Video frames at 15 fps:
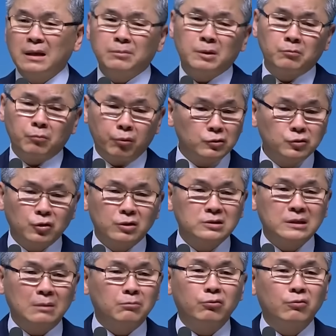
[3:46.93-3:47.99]
근데 뭔
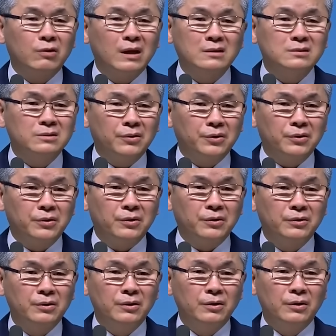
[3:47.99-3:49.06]
소리인지 잘
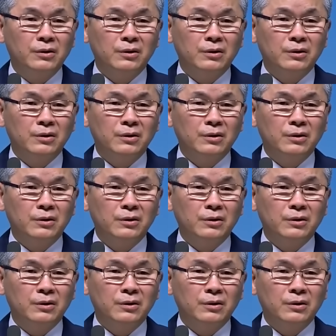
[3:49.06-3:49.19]
모르겠어요.